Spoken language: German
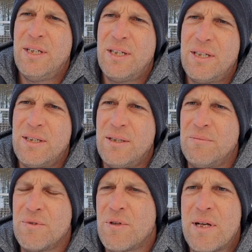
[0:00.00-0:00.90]

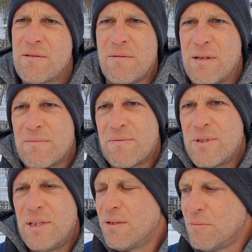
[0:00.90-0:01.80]
ähm, und hat halt
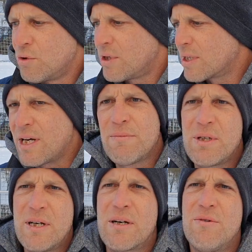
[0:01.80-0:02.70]
sich den
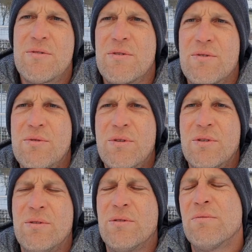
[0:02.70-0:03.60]
Montagnachmittag ausgesucht
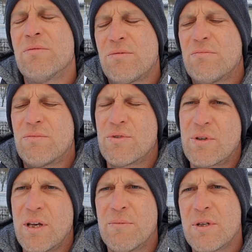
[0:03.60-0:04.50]
und so
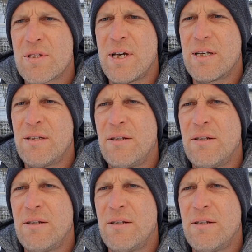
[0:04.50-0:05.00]
kriegt man das eigentlich